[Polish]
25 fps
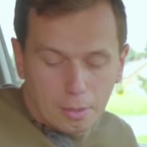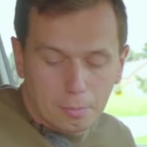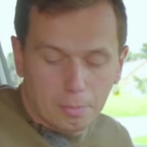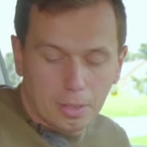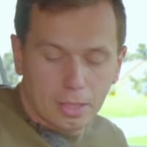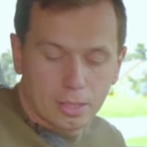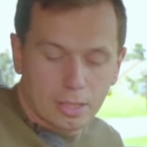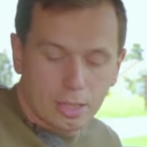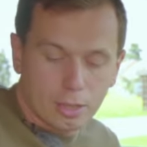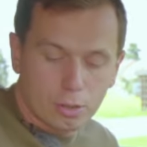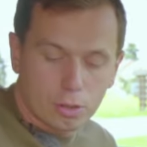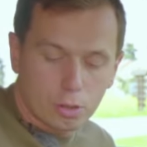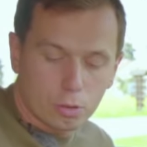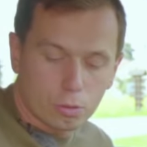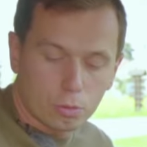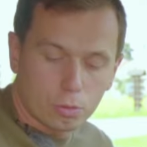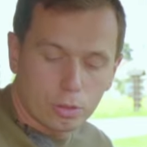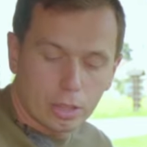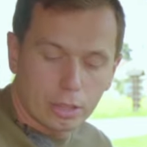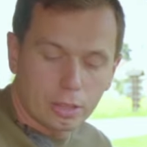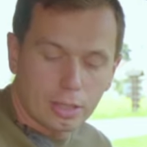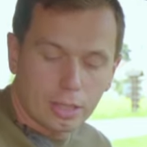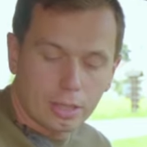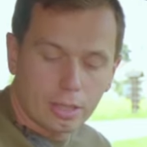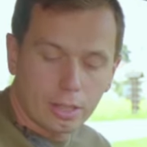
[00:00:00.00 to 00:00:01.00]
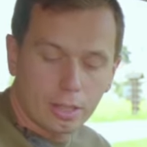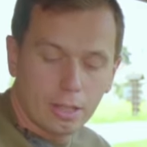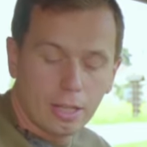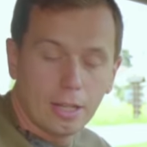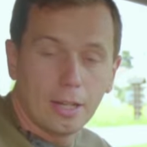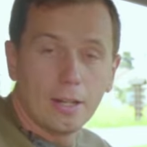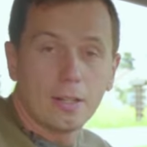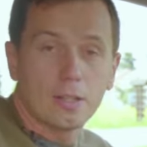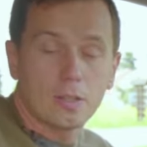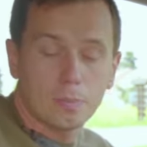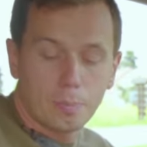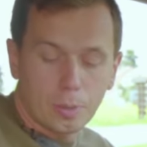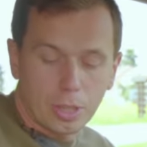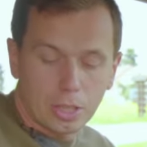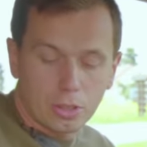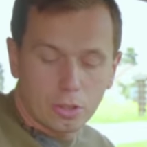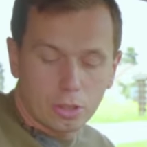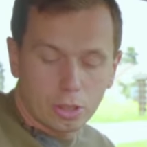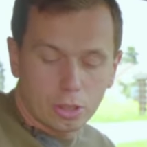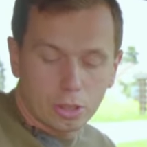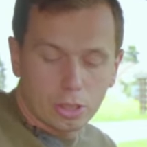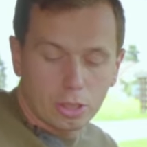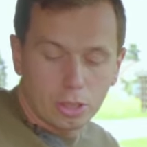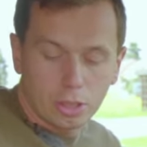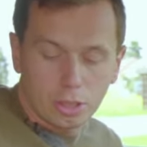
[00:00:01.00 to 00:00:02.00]
Ma także tutaj takie
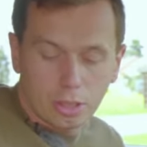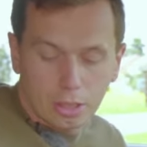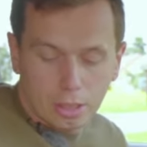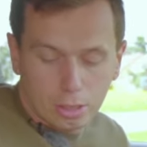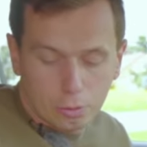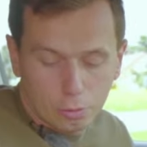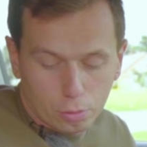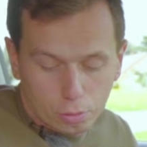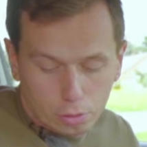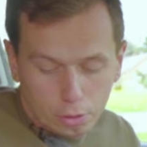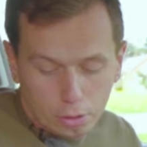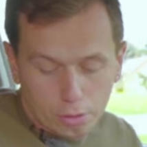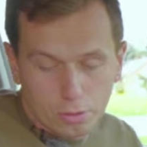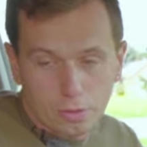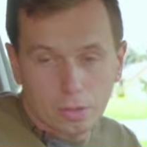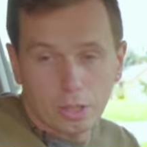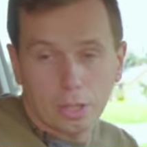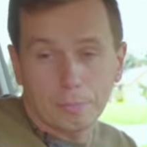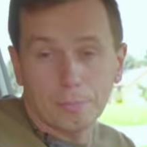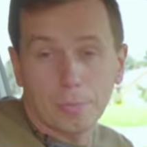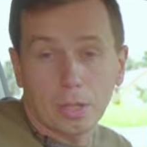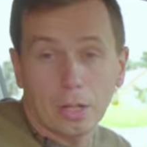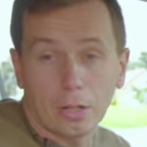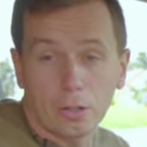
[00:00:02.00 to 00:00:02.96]
sprężynki regulujące